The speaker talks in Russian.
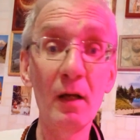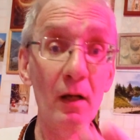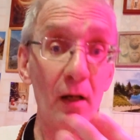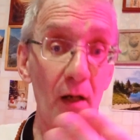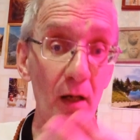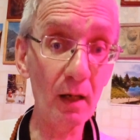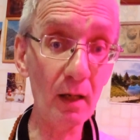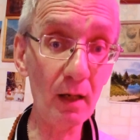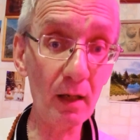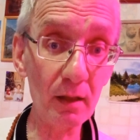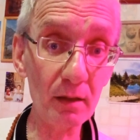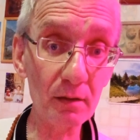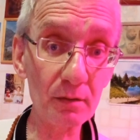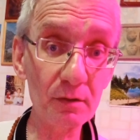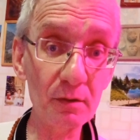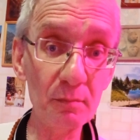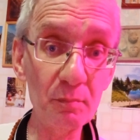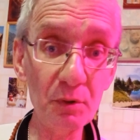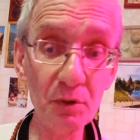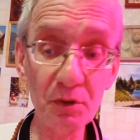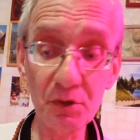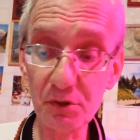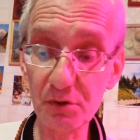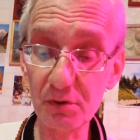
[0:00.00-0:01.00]
А ты
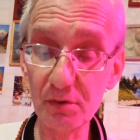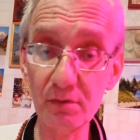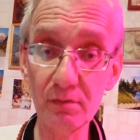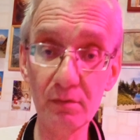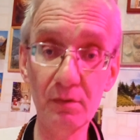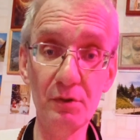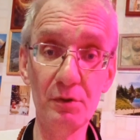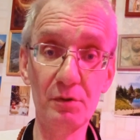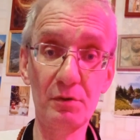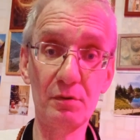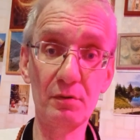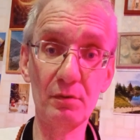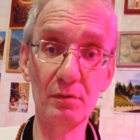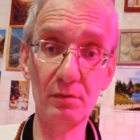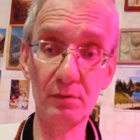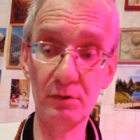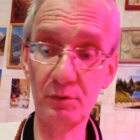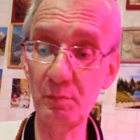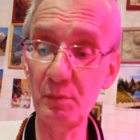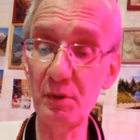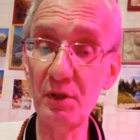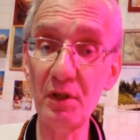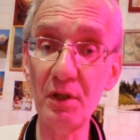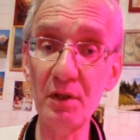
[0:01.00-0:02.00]
мне говоришь, значит,
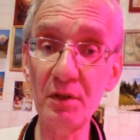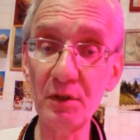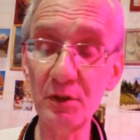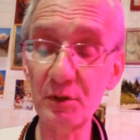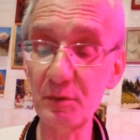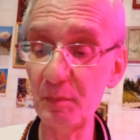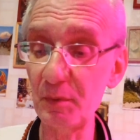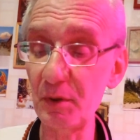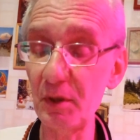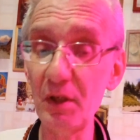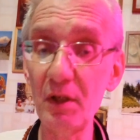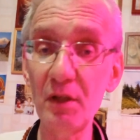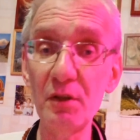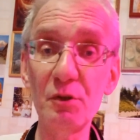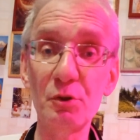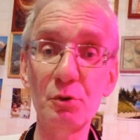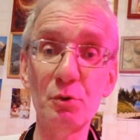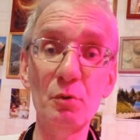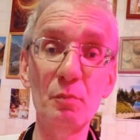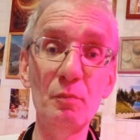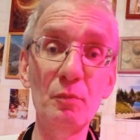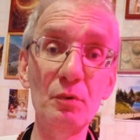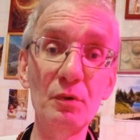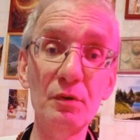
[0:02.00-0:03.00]
смирение, смирение,
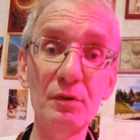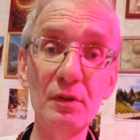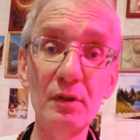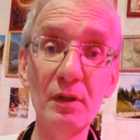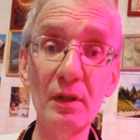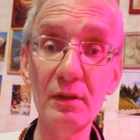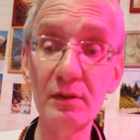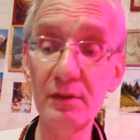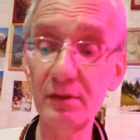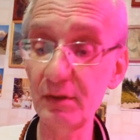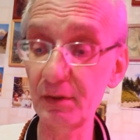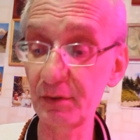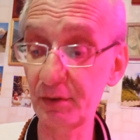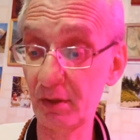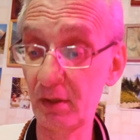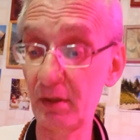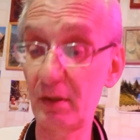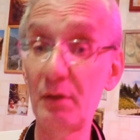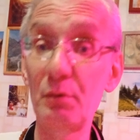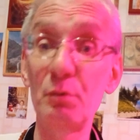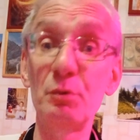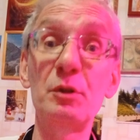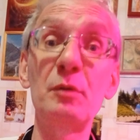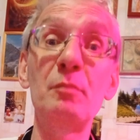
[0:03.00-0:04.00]
что, мол, не надо делать,
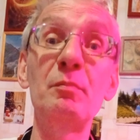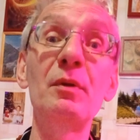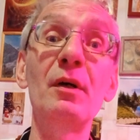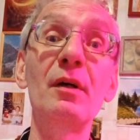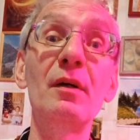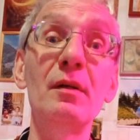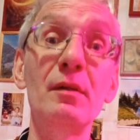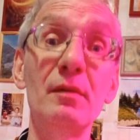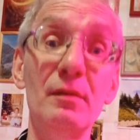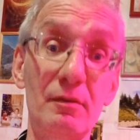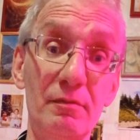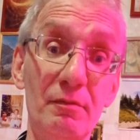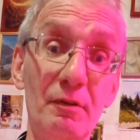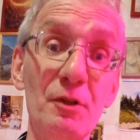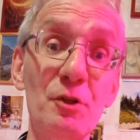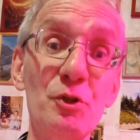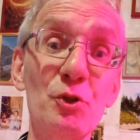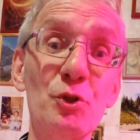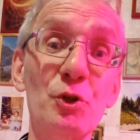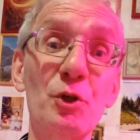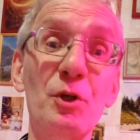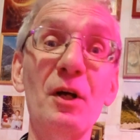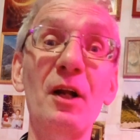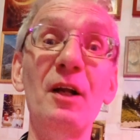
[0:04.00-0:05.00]
когда у тебя твои
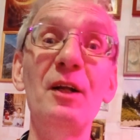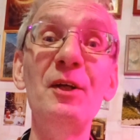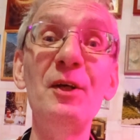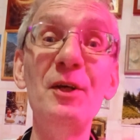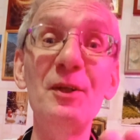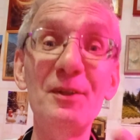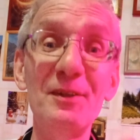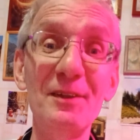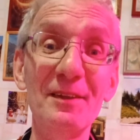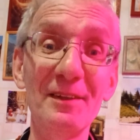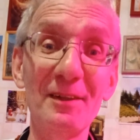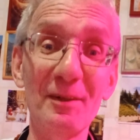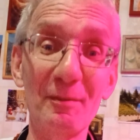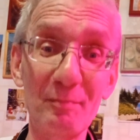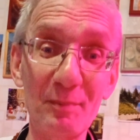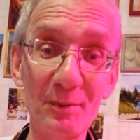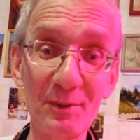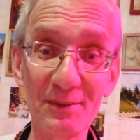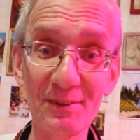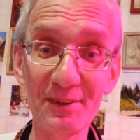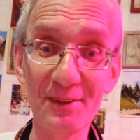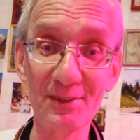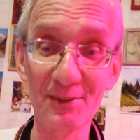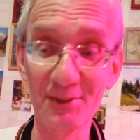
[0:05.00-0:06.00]
же коллеги
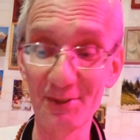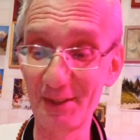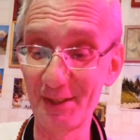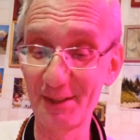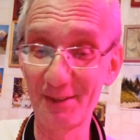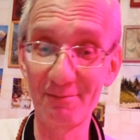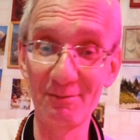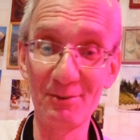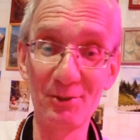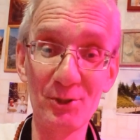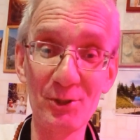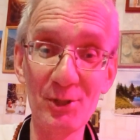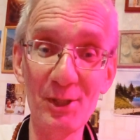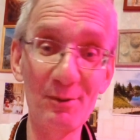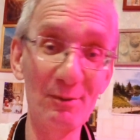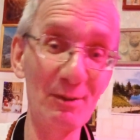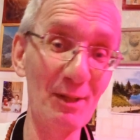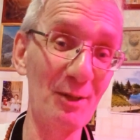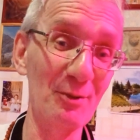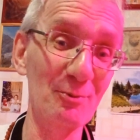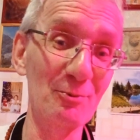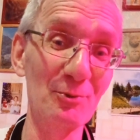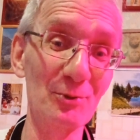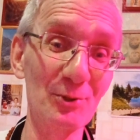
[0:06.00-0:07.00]
РПЦ освещают
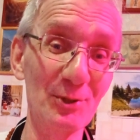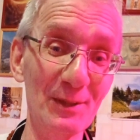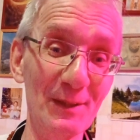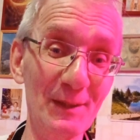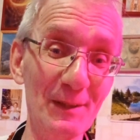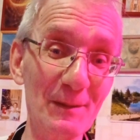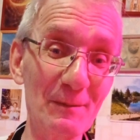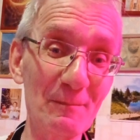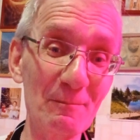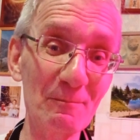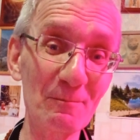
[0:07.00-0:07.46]
оружие.